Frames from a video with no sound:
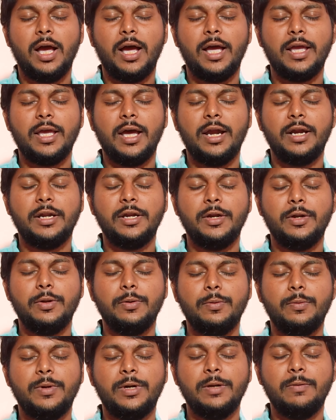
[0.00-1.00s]
అయా
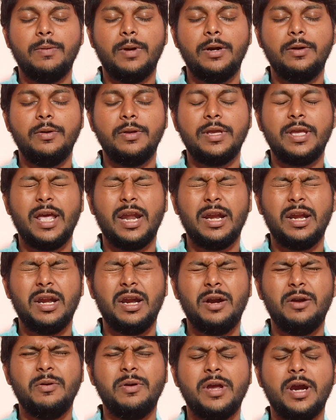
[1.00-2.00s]
నిన్ను విడువను
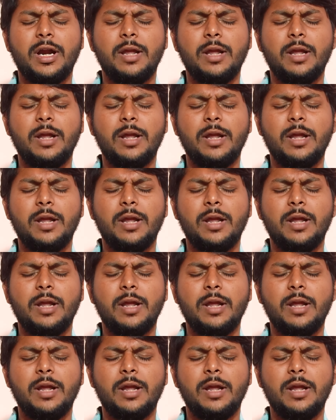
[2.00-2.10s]
ఎన్నడూ